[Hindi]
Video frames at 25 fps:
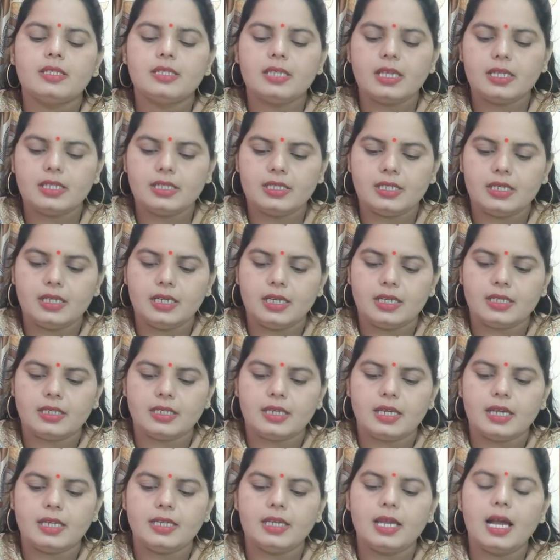सच्ची
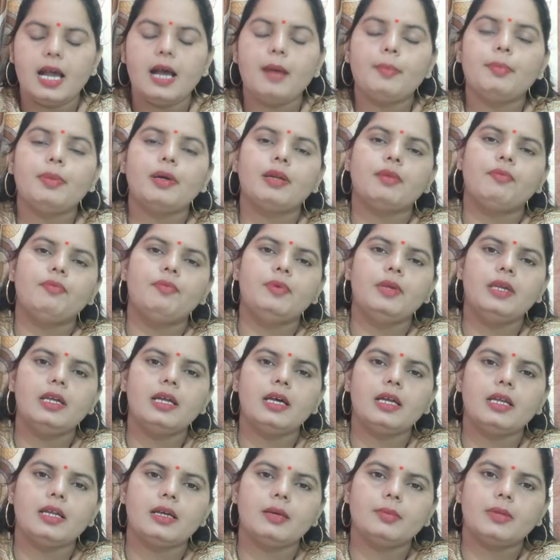घटना यहाँ पर
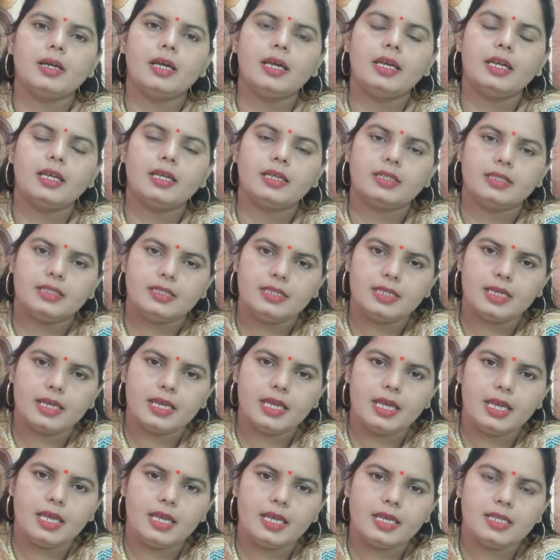वीघा नाम का एक
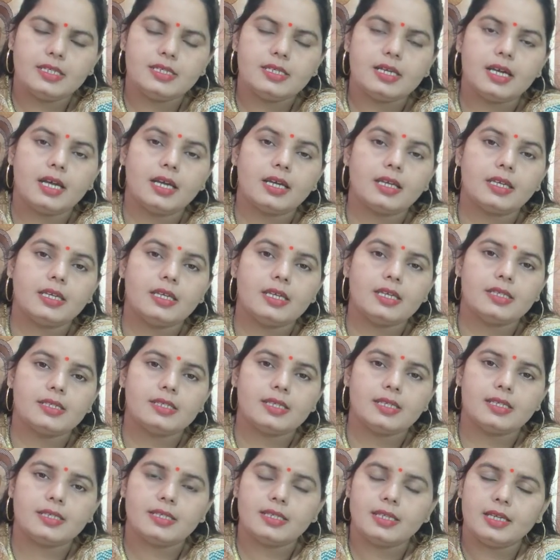जगह है जहाँ की ये
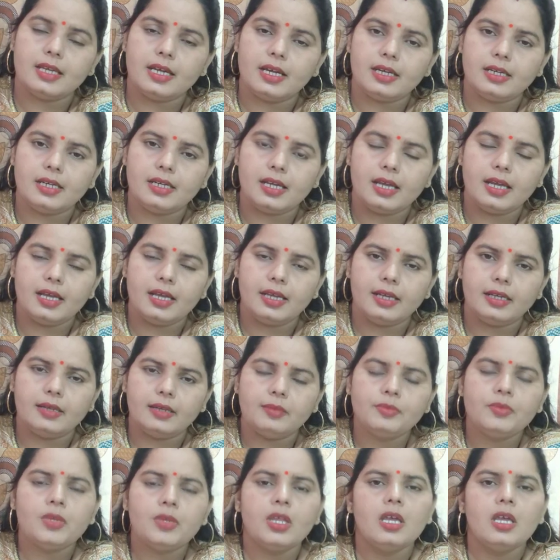सच्ची घटना है